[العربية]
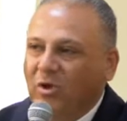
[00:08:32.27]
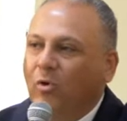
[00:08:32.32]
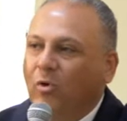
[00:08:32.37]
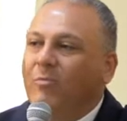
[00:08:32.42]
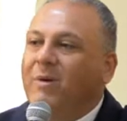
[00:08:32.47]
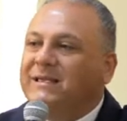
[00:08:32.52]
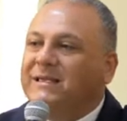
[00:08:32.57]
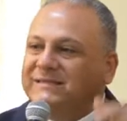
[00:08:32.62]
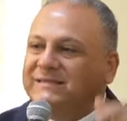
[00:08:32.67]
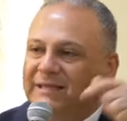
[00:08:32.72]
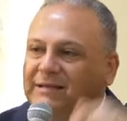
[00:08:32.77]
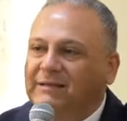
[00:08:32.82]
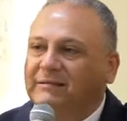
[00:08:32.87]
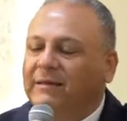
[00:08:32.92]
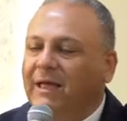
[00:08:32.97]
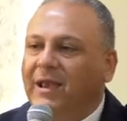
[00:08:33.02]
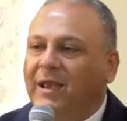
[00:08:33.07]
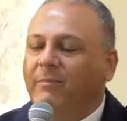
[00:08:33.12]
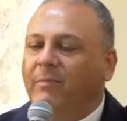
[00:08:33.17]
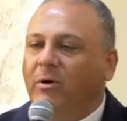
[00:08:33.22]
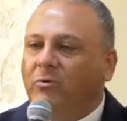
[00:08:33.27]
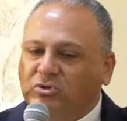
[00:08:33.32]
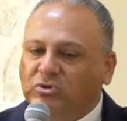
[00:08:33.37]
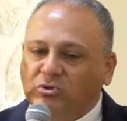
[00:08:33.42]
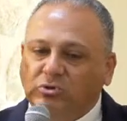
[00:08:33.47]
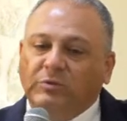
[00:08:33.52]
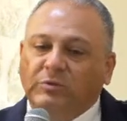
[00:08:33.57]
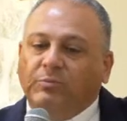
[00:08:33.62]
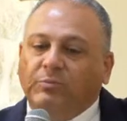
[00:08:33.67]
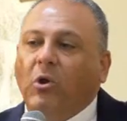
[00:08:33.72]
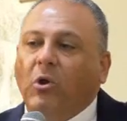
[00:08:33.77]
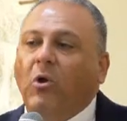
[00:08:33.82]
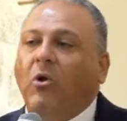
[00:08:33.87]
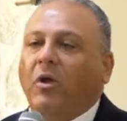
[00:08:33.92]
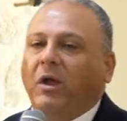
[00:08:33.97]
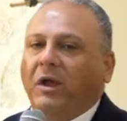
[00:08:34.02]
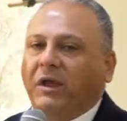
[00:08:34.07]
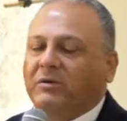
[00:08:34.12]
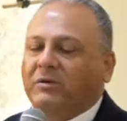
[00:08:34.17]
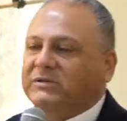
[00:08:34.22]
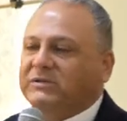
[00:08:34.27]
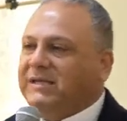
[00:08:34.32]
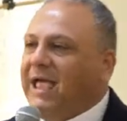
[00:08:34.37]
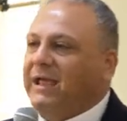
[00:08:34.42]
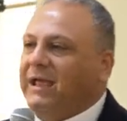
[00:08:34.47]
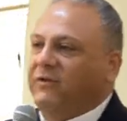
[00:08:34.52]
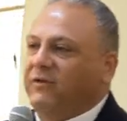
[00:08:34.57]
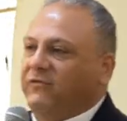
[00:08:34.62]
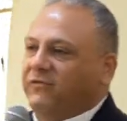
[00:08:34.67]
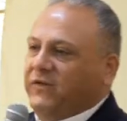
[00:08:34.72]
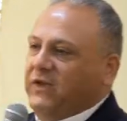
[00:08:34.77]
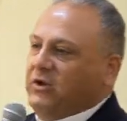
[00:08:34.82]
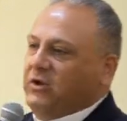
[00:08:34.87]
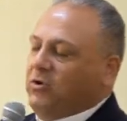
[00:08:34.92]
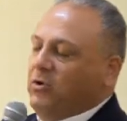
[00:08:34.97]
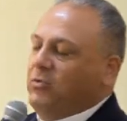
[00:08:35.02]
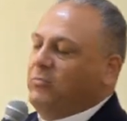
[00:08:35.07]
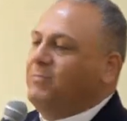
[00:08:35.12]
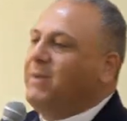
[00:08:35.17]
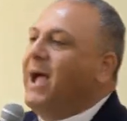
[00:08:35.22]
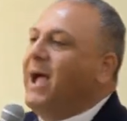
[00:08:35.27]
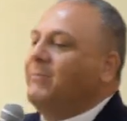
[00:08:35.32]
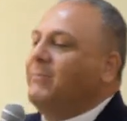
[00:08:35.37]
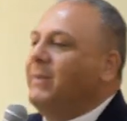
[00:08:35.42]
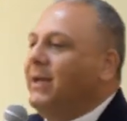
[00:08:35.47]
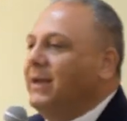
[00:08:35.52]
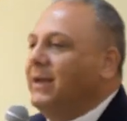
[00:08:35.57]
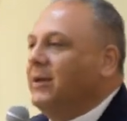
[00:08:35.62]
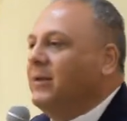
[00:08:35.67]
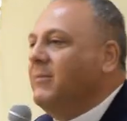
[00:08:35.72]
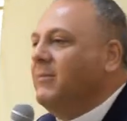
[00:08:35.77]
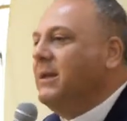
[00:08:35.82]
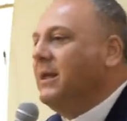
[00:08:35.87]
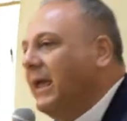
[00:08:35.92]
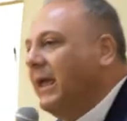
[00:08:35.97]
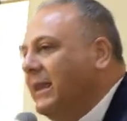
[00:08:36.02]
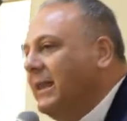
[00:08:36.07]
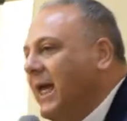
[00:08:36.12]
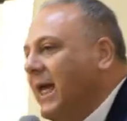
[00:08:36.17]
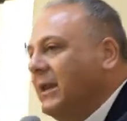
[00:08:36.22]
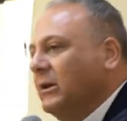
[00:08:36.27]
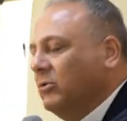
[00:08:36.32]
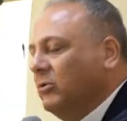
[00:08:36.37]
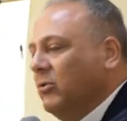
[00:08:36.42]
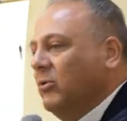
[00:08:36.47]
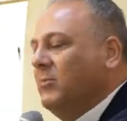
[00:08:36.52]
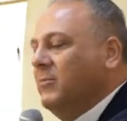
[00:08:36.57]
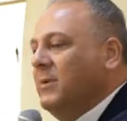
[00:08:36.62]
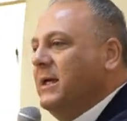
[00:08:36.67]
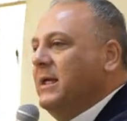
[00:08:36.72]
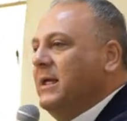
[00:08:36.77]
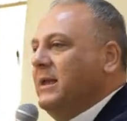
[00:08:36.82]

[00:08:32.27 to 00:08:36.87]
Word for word: وما زلت أنا موجود بروحي وساكن فيكم بعمل من خلالكم